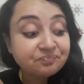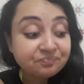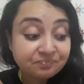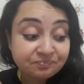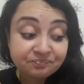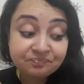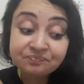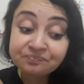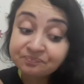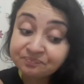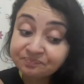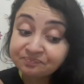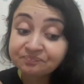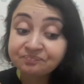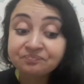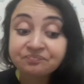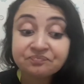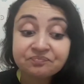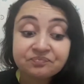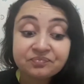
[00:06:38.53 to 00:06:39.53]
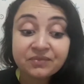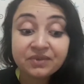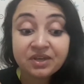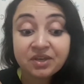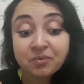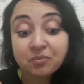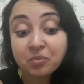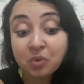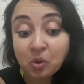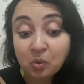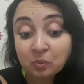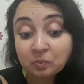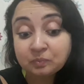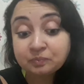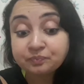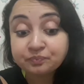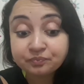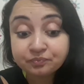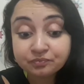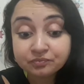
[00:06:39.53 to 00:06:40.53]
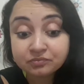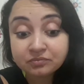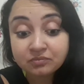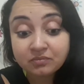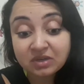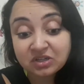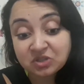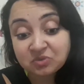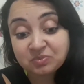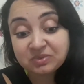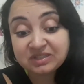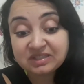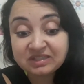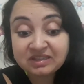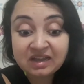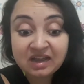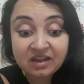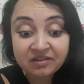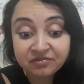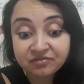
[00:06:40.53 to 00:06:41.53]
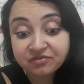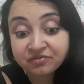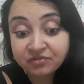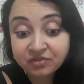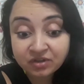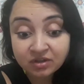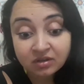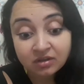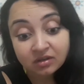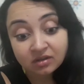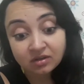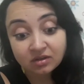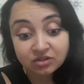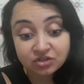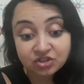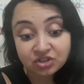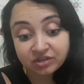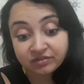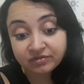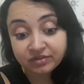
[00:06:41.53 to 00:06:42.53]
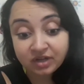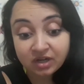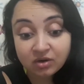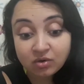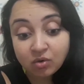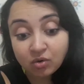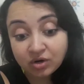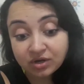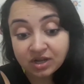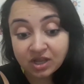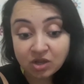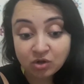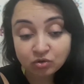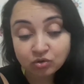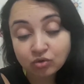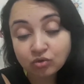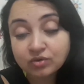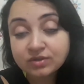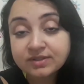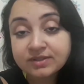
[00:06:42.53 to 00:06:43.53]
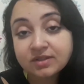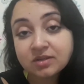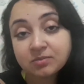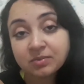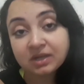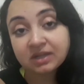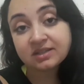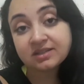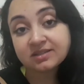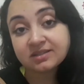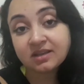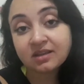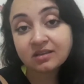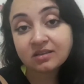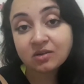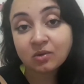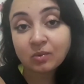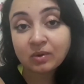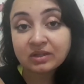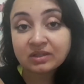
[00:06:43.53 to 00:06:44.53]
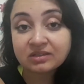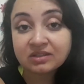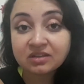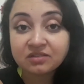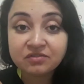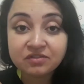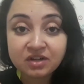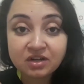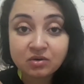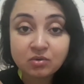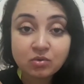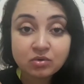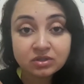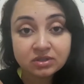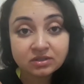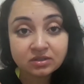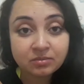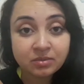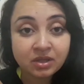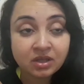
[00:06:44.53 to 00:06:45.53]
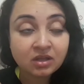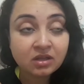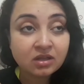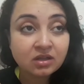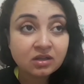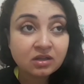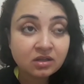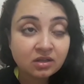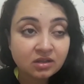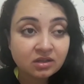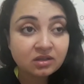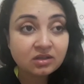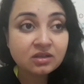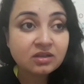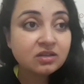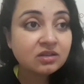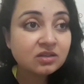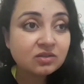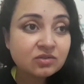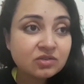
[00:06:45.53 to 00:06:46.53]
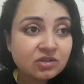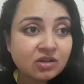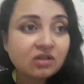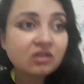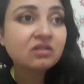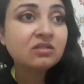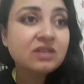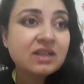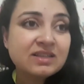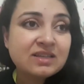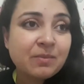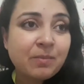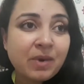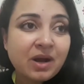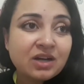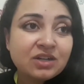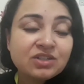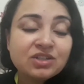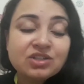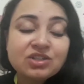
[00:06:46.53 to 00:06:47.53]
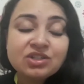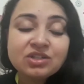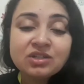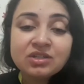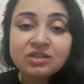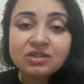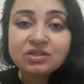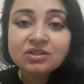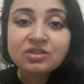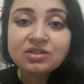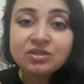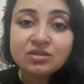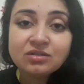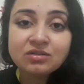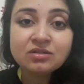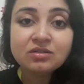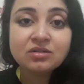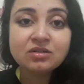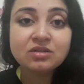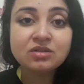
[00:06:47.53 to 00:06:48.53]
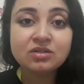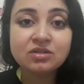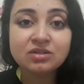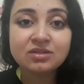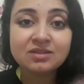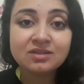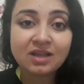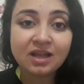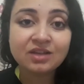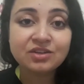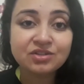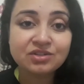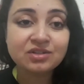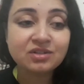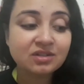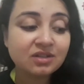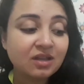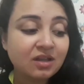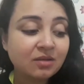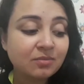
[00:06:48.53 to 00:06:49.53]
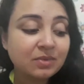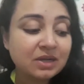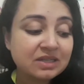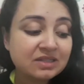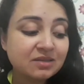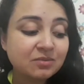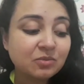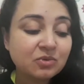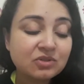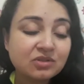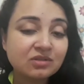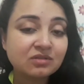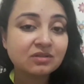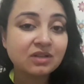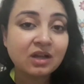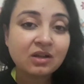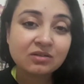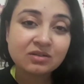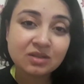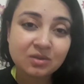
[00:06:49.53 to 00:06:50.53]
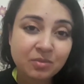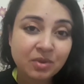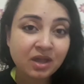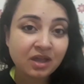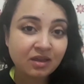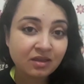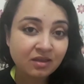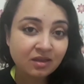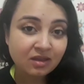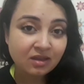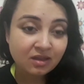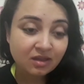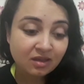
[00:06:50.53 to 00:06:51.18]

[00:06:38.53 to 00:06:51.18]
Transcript: hum, que bom. Mas tipo assim, af, tinha que ficar gorda, eu não consegui emagrecer, então ela tem que ficar gorda também. E não só nessa parte de, de, de estética, né, mas emocional também